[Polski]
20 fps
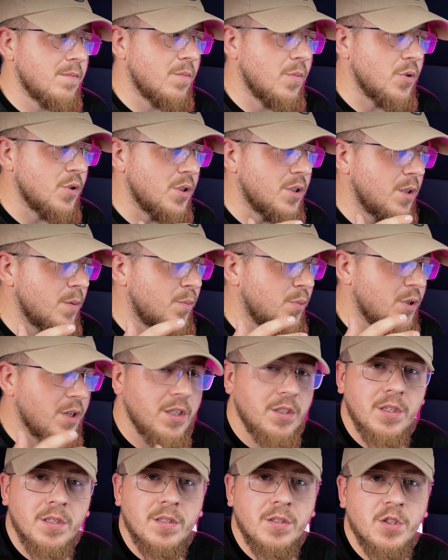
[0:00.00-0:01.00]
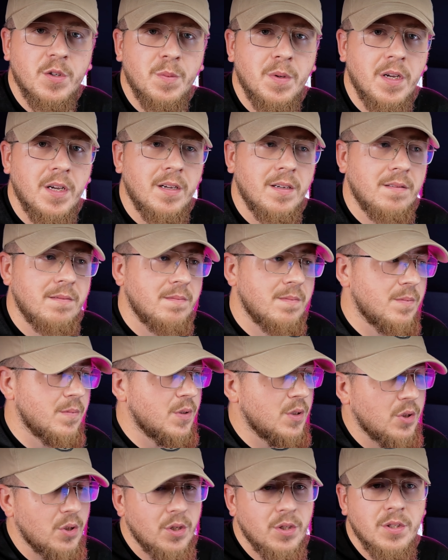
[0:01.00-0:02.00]
możecie przejrzeć sobie
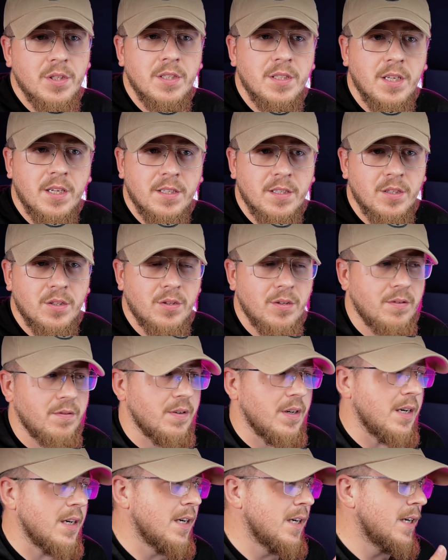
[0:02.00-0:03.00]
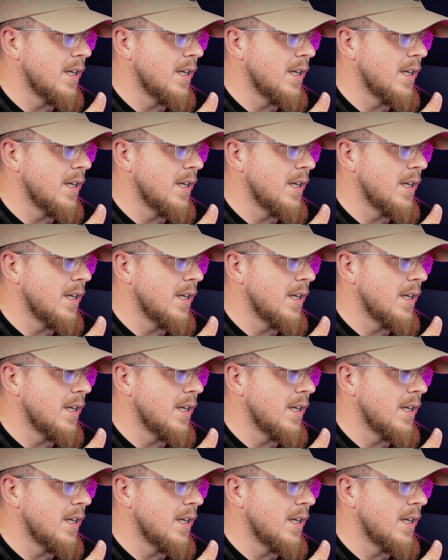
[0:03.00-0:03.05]
strony internetowe